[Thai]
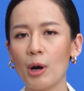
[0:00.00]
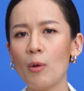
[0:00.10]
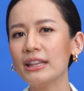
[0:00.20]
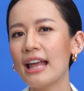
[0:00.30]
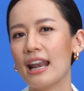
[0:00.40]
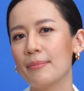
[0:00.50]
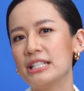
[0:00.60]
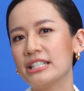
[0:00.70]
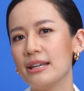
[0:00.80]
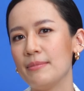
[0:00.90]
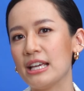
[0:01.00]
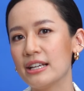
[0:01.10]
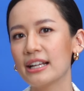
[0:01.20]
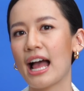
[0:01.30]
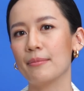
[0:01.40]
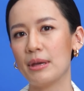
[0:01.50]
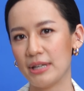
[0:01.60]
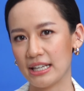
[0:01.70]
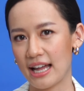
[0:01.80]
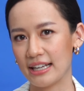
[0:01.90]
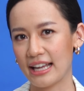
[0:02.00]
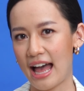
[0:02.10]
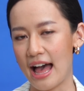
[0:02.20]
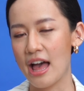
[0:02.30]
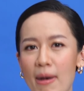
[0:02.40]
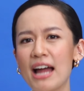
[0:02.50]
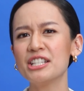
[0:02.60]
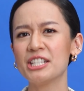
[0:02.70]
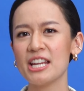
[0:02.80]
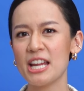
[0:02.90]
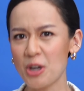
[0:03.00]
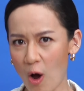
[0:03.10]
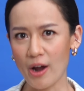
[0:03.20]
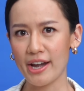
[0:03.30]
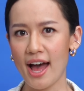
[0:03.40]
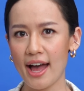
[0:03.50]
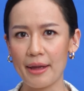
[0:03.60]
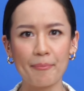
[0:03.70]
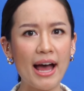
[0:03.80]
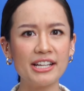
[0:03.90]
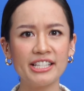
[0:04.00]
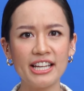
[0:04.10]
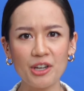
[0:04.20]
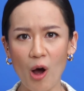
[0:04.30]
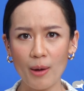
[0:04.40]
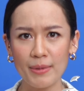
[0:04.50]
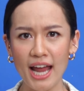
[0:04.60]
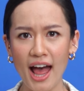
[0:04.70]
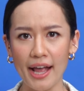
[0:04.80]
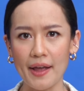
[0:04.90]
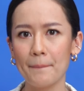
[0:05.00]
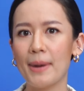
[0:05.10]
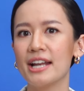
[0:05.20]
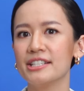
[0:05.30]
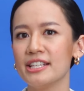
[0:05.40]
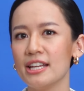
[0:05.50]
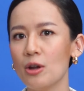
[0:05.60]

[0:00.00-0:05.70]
เพราะว่าแต่ละบัญชีมีเงื่อนไขไม่เหมือนกันค่ะ บัญชีนี้ถอนได้ บัญชีนี้ถอนไม่ได้ บัญชี